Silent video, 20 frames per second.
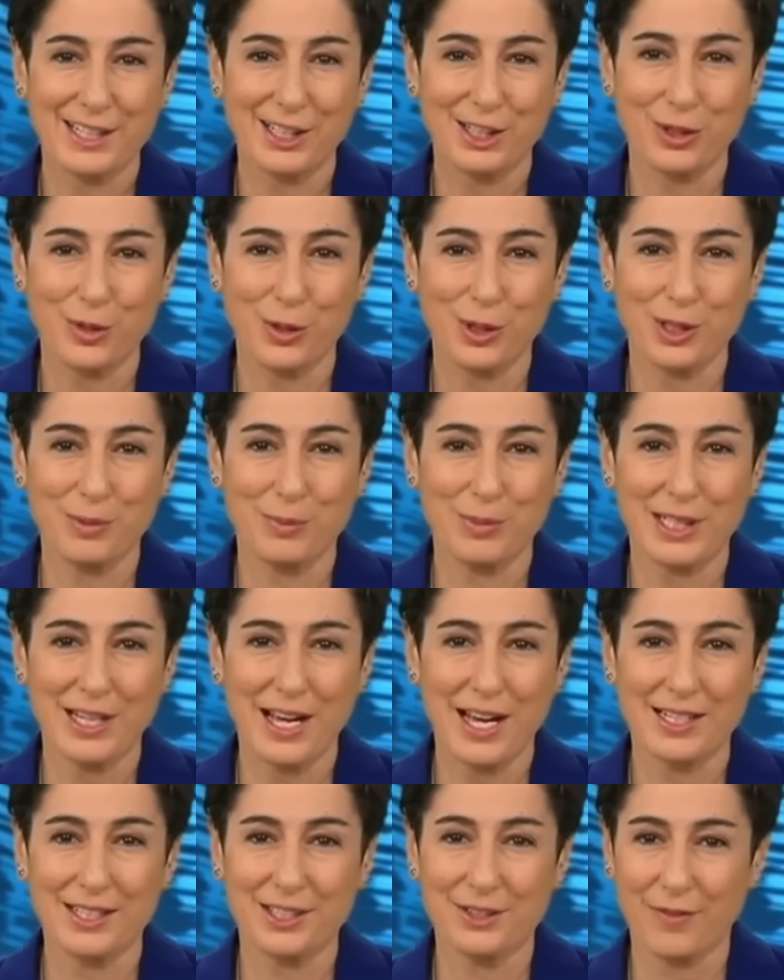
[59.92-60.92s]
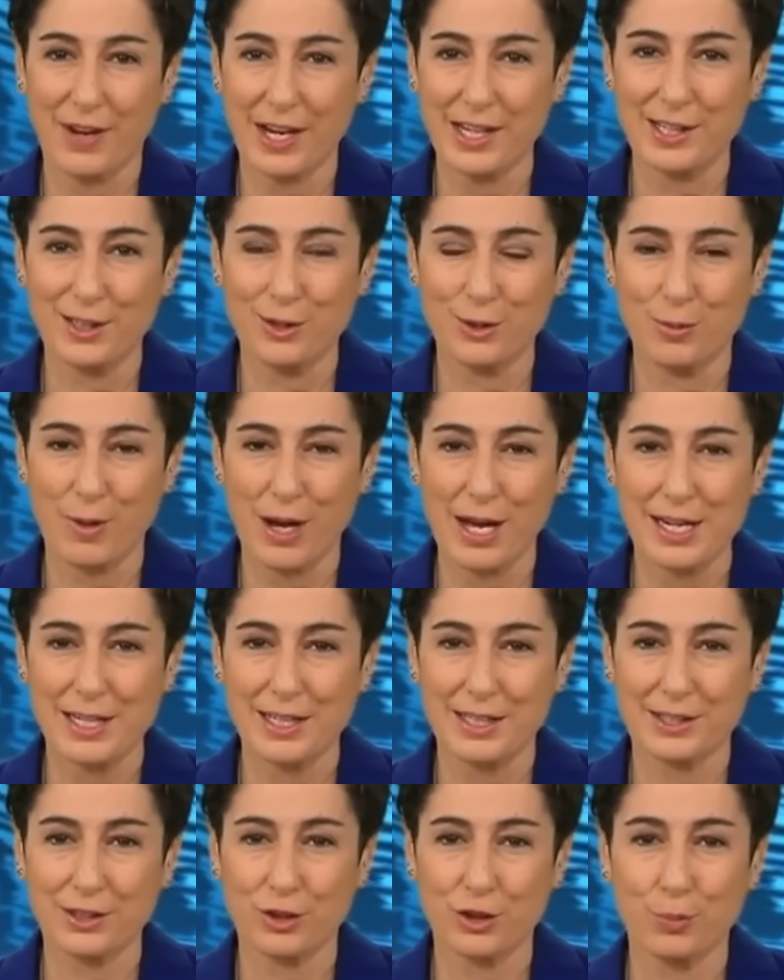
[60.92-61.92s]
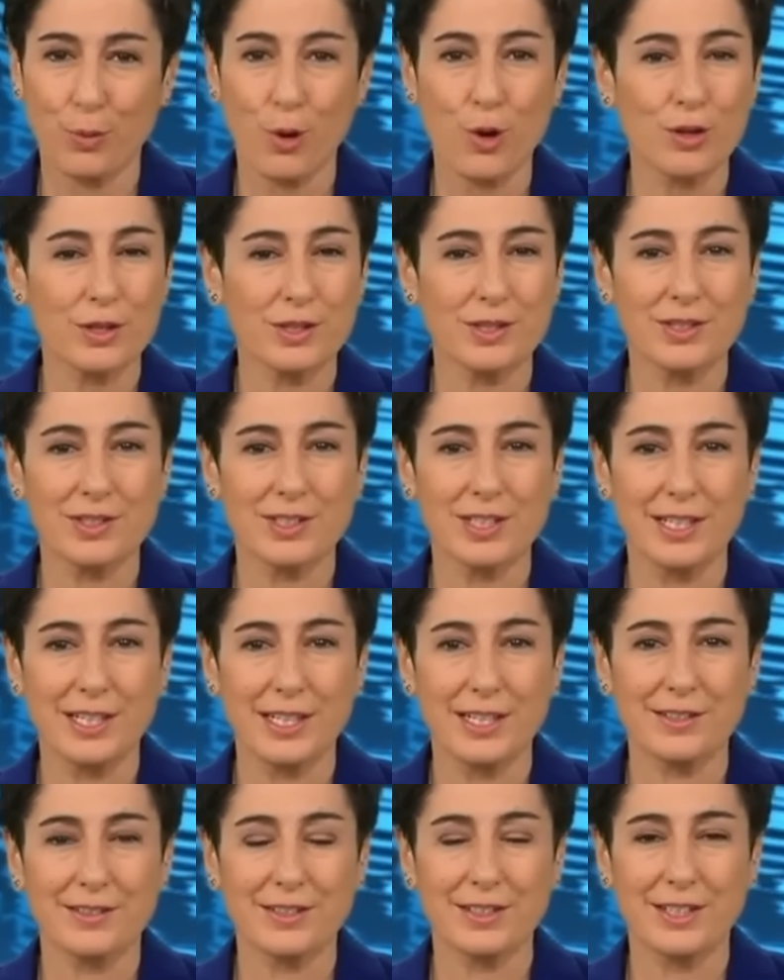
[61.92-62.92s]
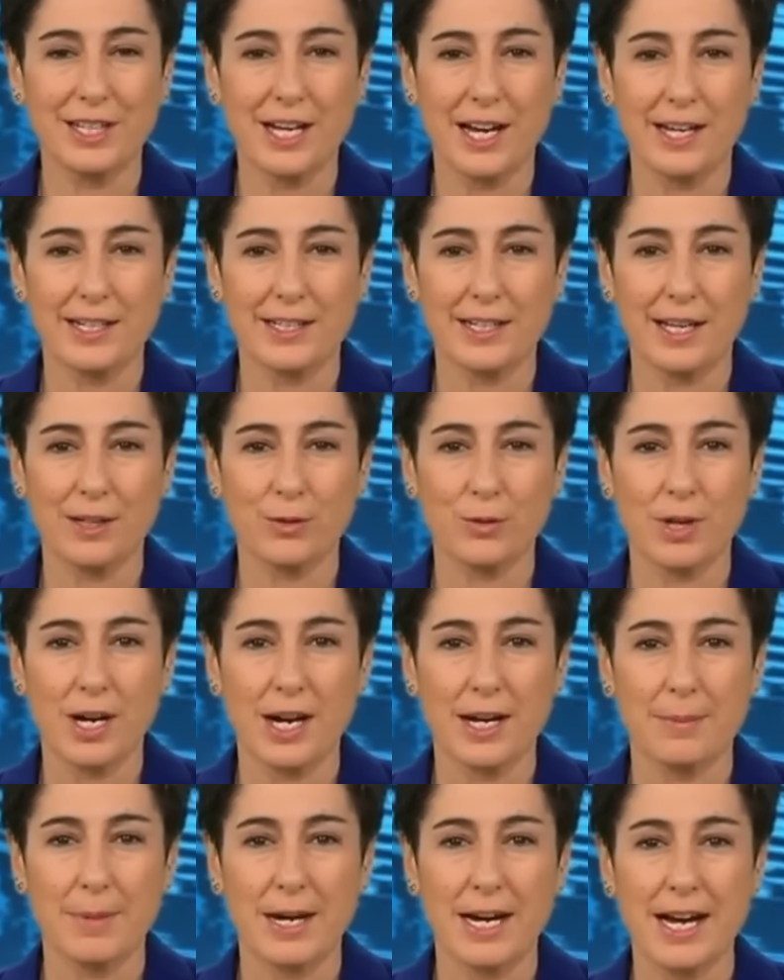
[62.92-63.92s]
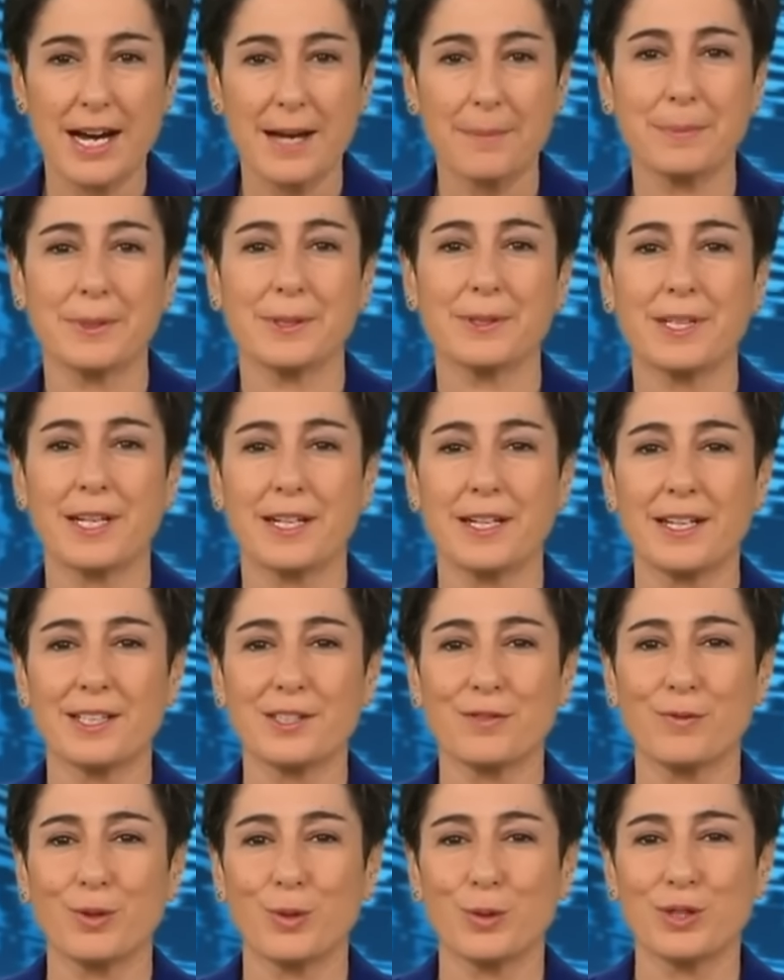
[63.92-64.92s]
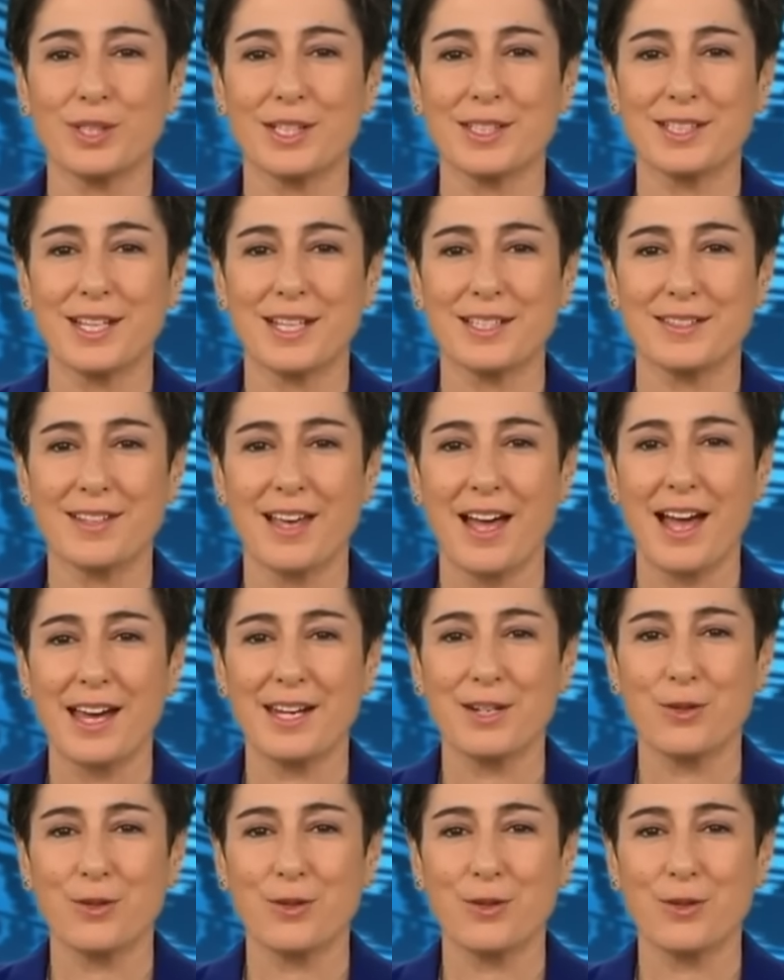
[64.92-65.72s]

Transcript: hätte ich heute mit Alice Weidel über all das gesprochen. Sie lehnte die Einladung aber ab. Dann lassen wir uns das Ganze